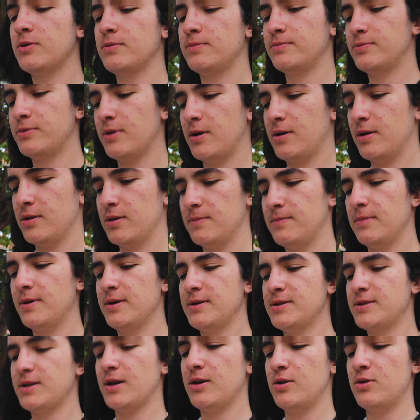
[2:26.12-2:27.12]
hop şu an
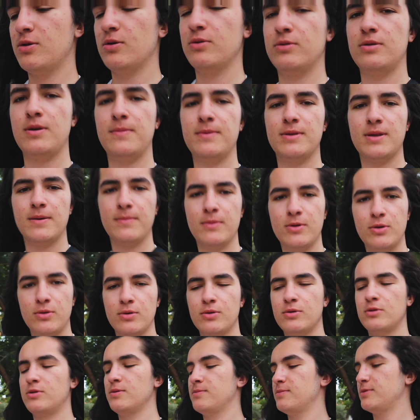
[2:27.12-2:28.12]
adımları sayıyor. Deminden beri
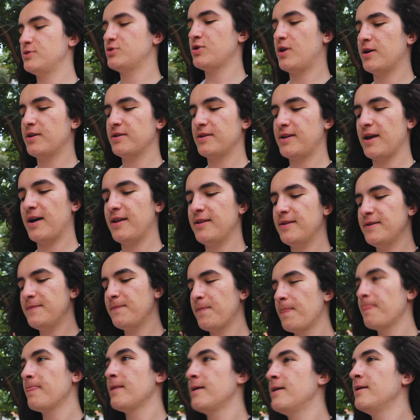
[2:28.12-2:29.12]
yürüdüğüm şu an geldim.
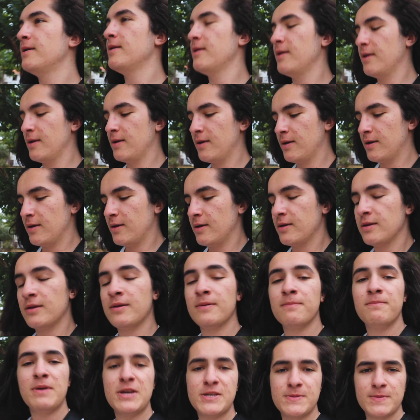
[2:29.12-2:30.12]

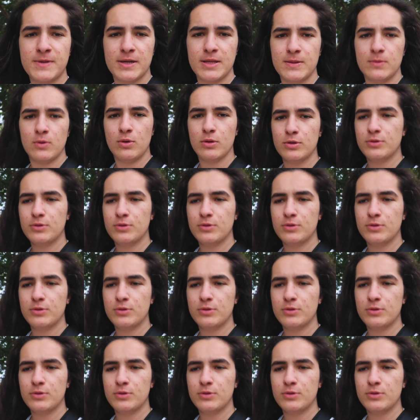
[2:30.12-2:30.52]
5000 adım